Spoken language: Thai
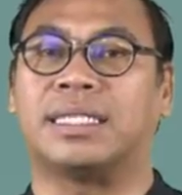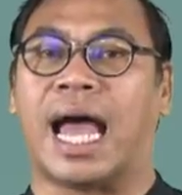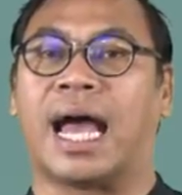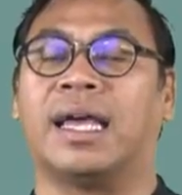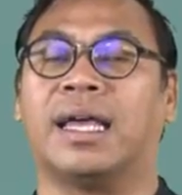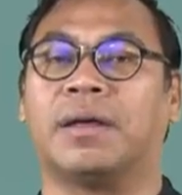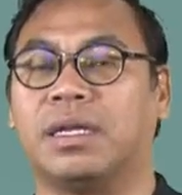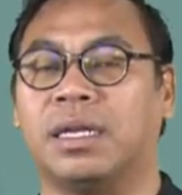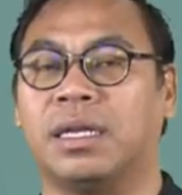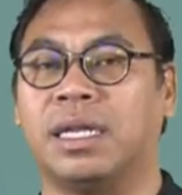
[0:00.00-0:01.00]
จาก
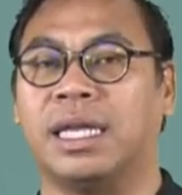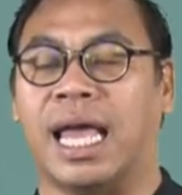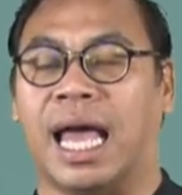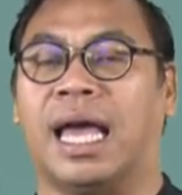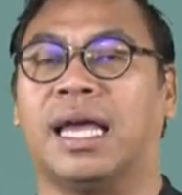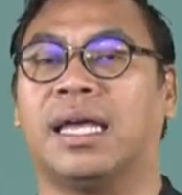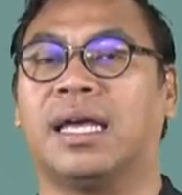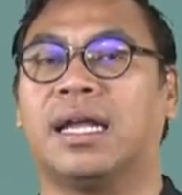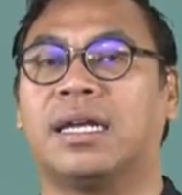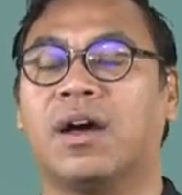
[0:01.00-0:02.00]
อินเดีย
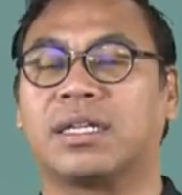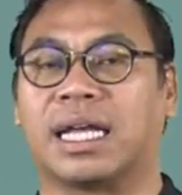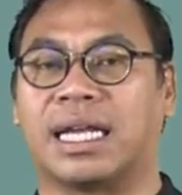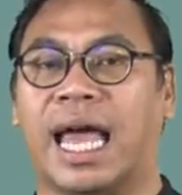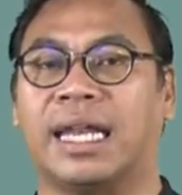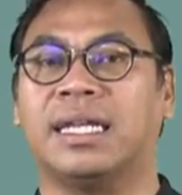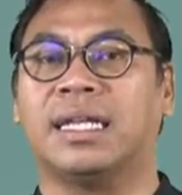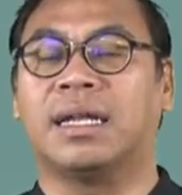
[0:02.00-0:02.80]
นอกจากนั้น